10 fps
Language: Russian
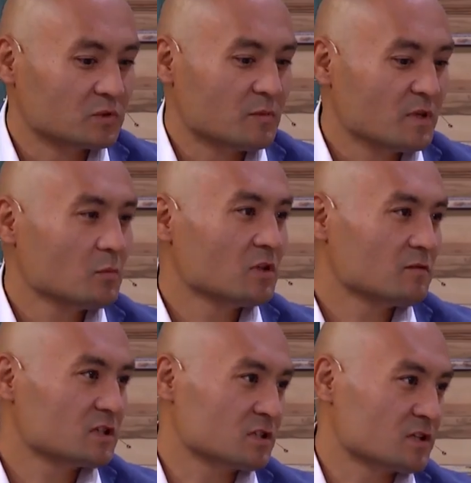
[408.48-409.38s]
Для меня было
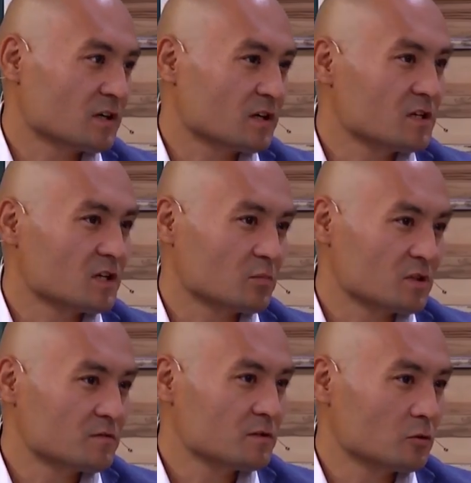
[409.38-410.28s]
важно сохранить
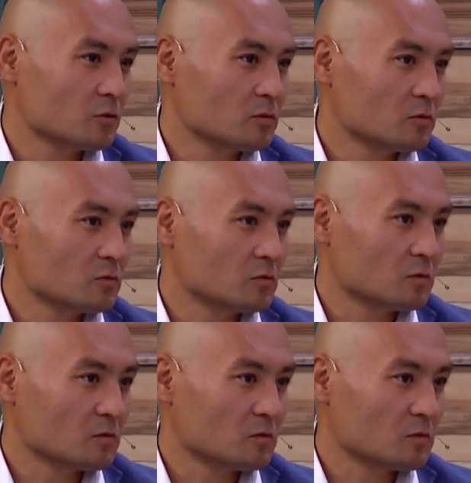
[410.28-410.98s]
атмосферу э,